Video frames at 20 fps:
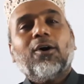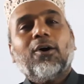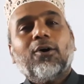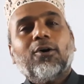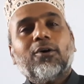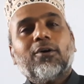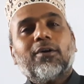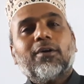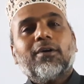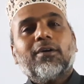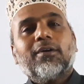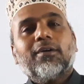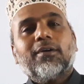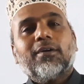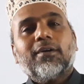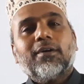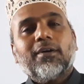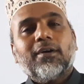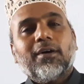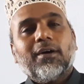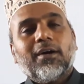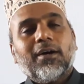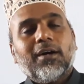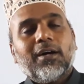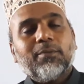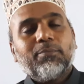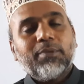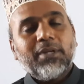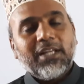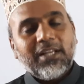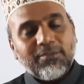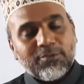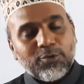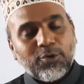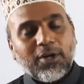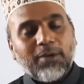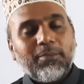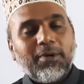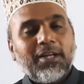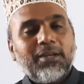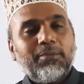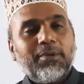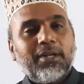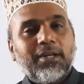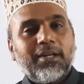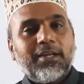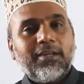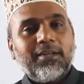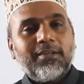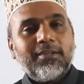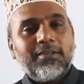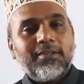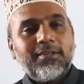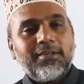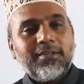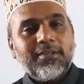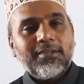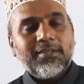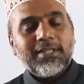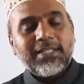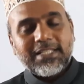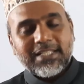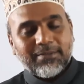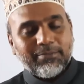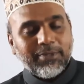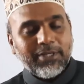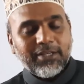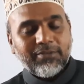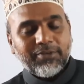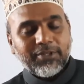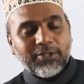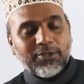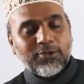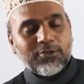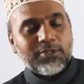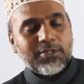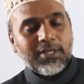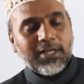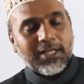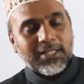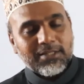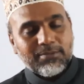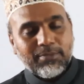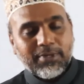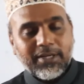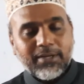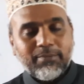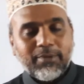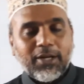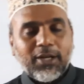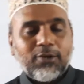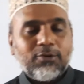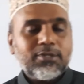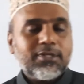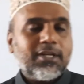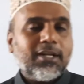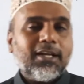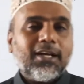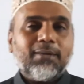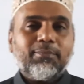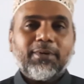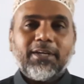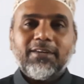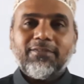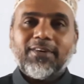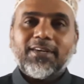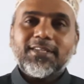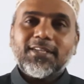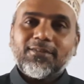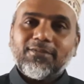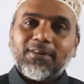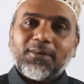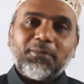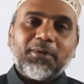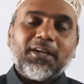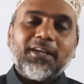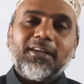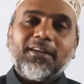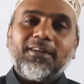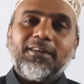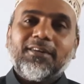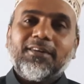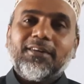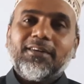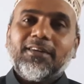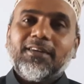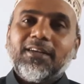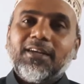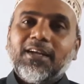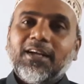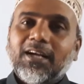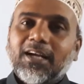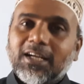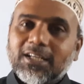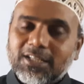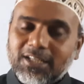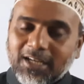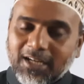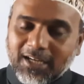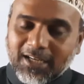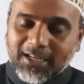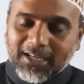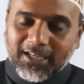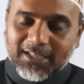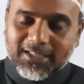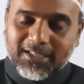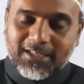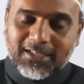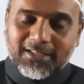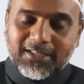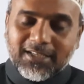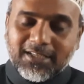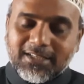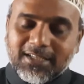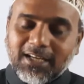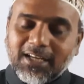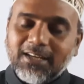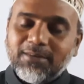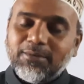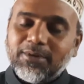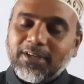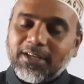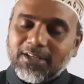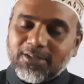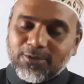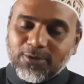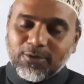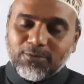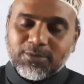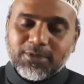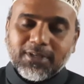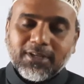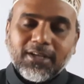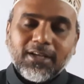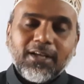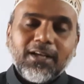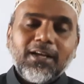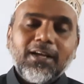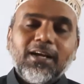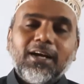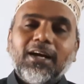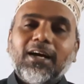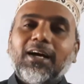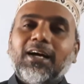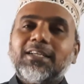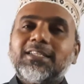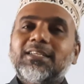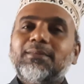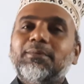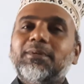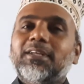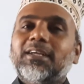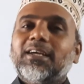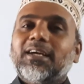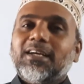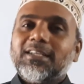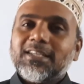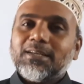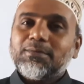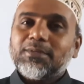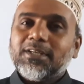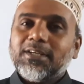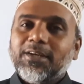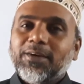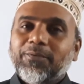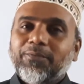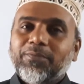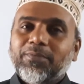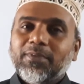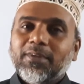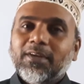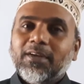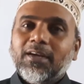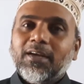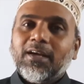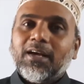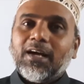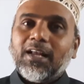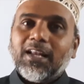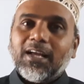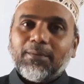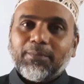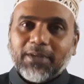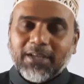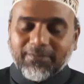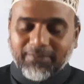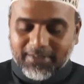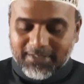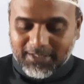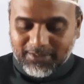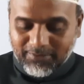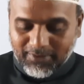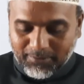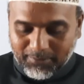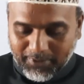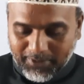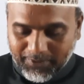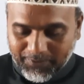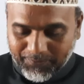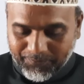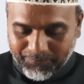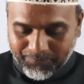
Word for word: और अपनी हिफ्ज़ अमान में रखे ज़मीनी फ़ितनों से आसमानी बलाओं से अल्लाह आपकी हिफाजत फरमाए अशरार के शर से ालिमिन के जुल्म से गाजिबिन के गज़ब से अल्लाह आपकी हिफाजत फरमाए